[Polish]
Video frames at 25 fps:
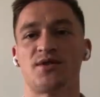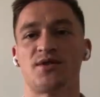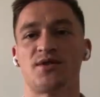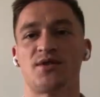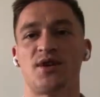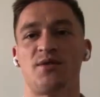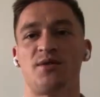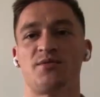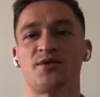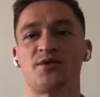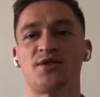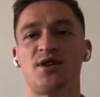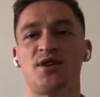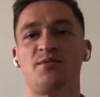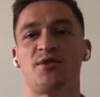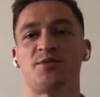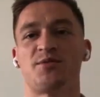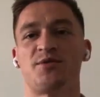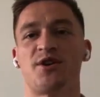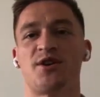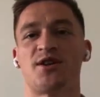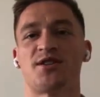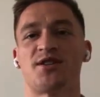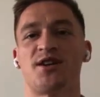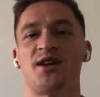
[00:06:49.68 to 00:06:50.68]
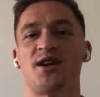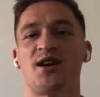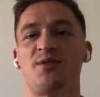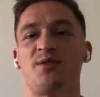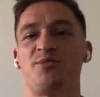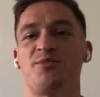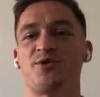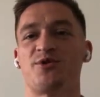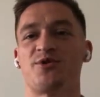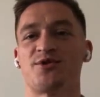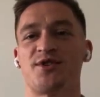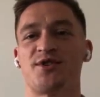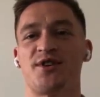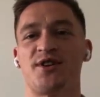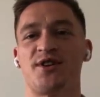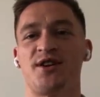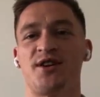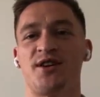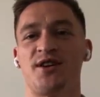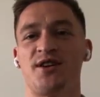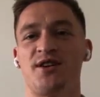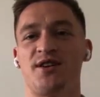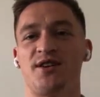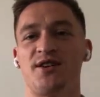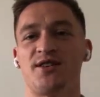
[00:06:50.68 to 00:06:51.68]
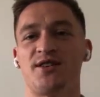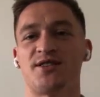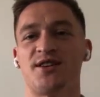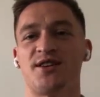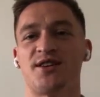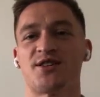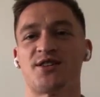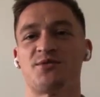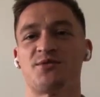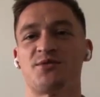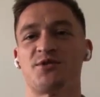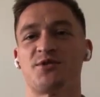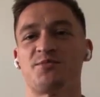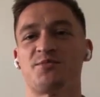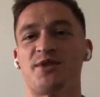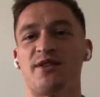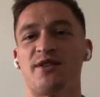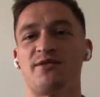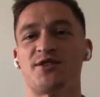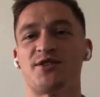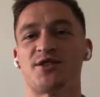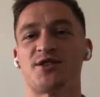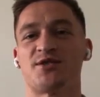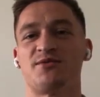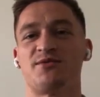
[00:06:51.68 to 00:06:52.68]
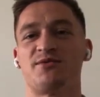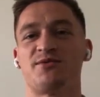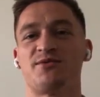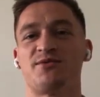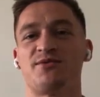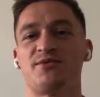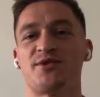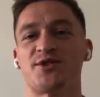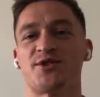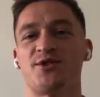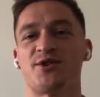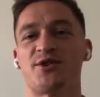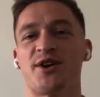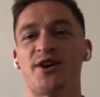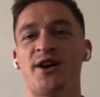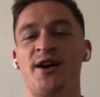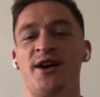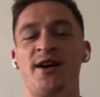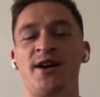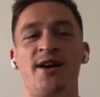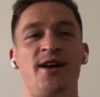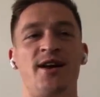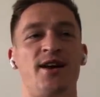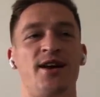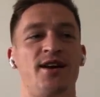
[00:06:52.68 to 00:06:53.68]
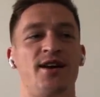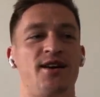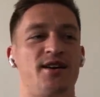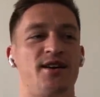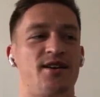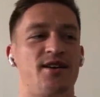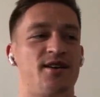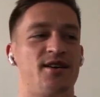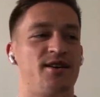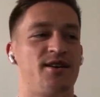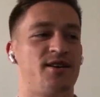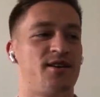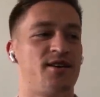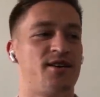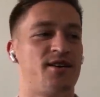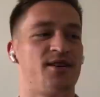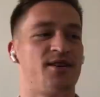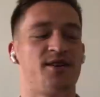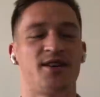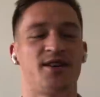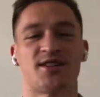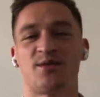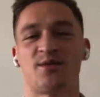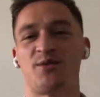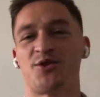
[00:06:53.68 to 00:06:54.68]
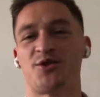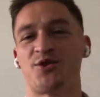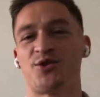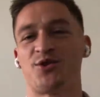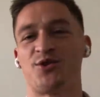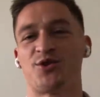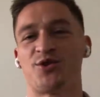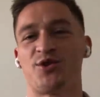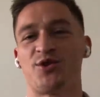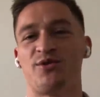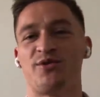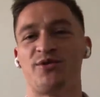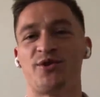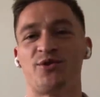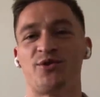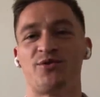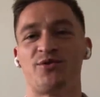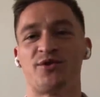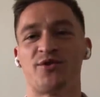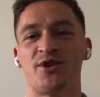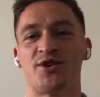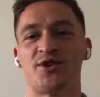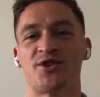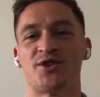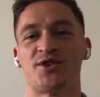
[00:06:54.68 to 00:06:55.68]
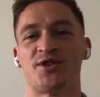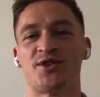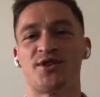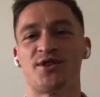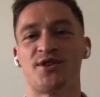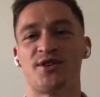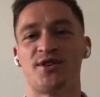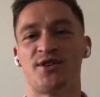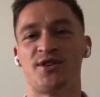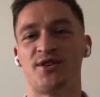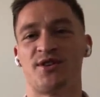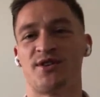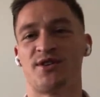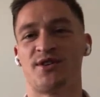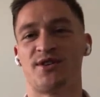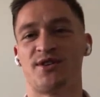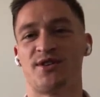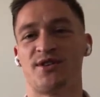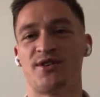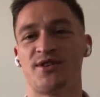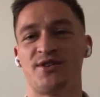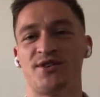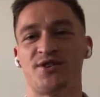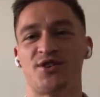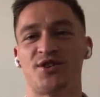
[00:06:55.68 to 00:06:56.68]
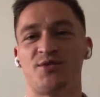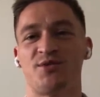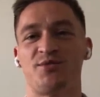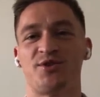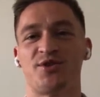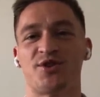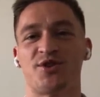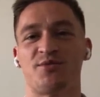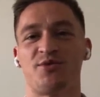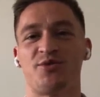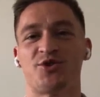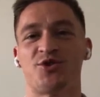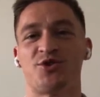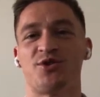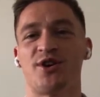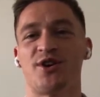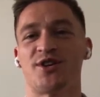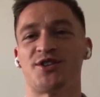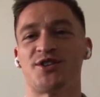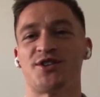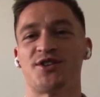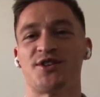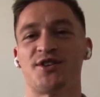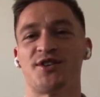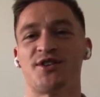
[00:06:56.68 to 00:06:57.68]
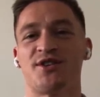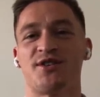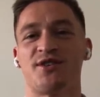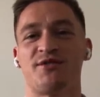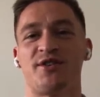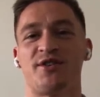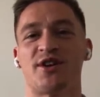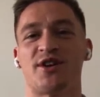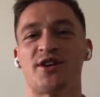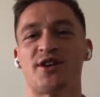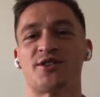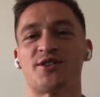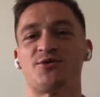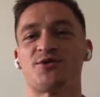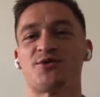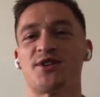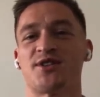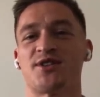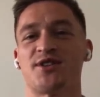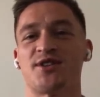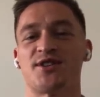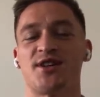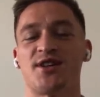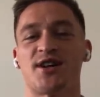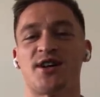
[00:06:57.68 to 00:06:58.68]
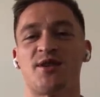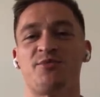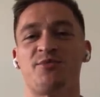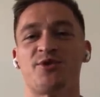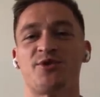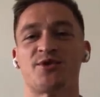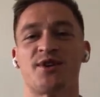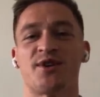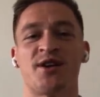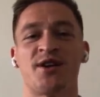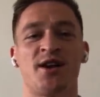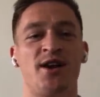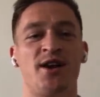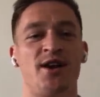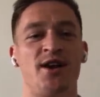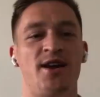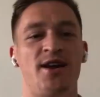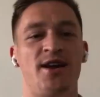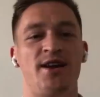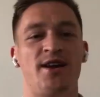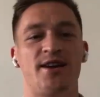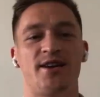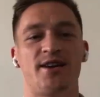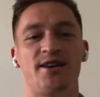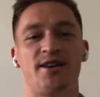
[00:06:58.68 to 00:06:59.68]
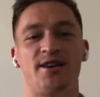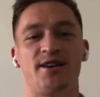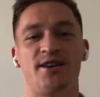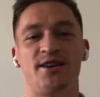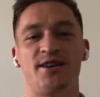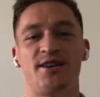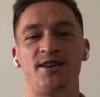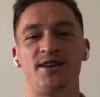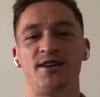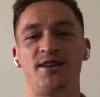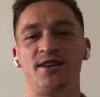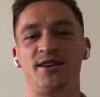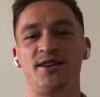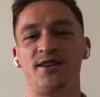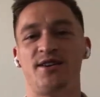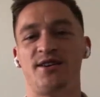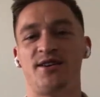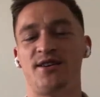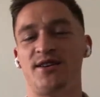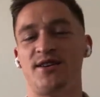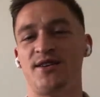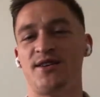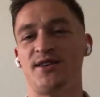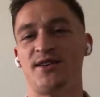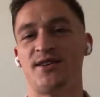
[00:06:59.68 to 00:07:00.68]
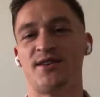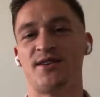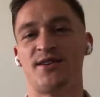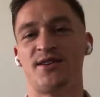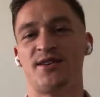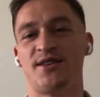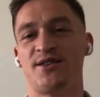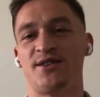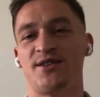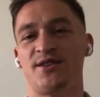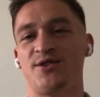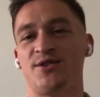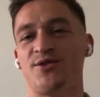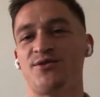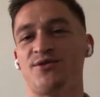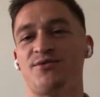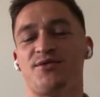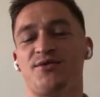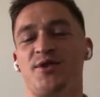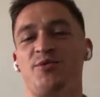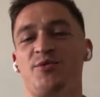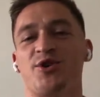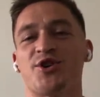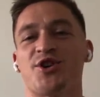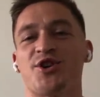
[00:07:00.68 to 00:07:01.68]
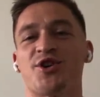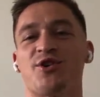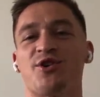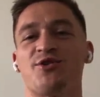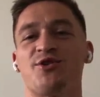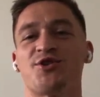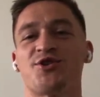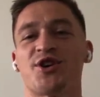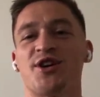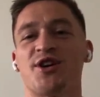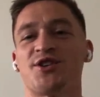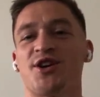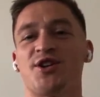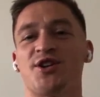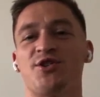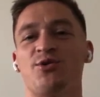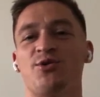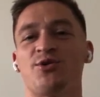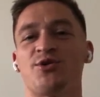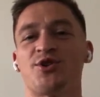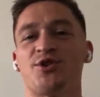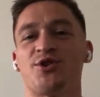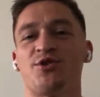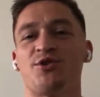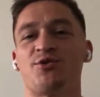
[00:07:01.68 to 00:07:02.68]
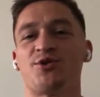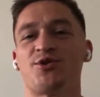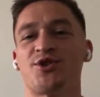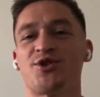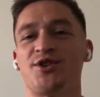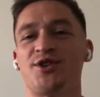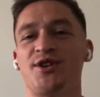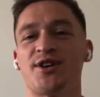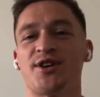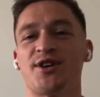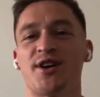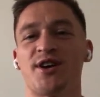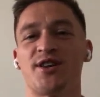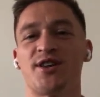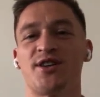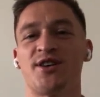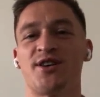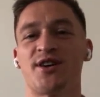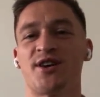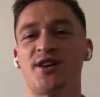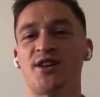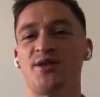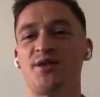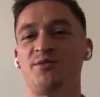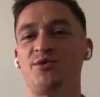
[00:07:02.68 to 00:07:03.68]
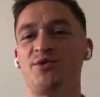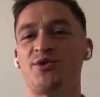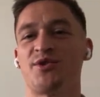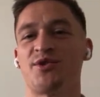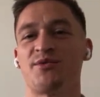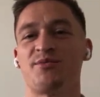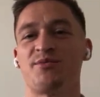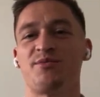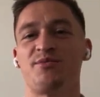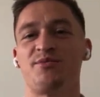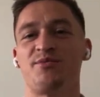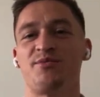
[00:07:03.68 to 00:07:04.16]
znam, znam aspiracje Lecha Poznań i, i, i zdaję sobie sprawę, że są wysokie. E, jestem na to gotowy również, żeby, żeby osiągać wielkie sukcesy z Lechem Poznań. I, i e, no, nie mogę się tylko doczekać, kiedy dołączę do drużyny, kiedy, kiedy mógł,